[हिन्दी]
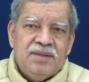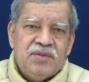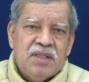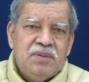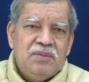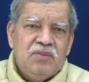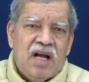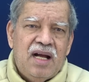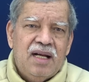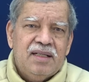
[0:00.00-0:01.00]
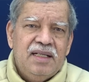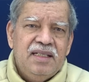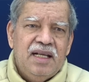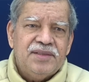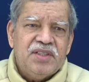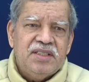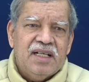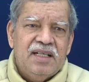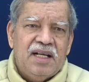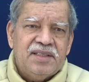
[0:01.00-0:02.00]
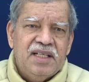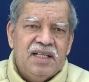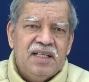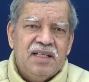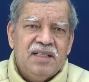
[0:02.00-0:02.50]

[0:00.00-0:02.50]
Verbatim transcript: जब हम वहां कहीं ऐसी जगह आते हैं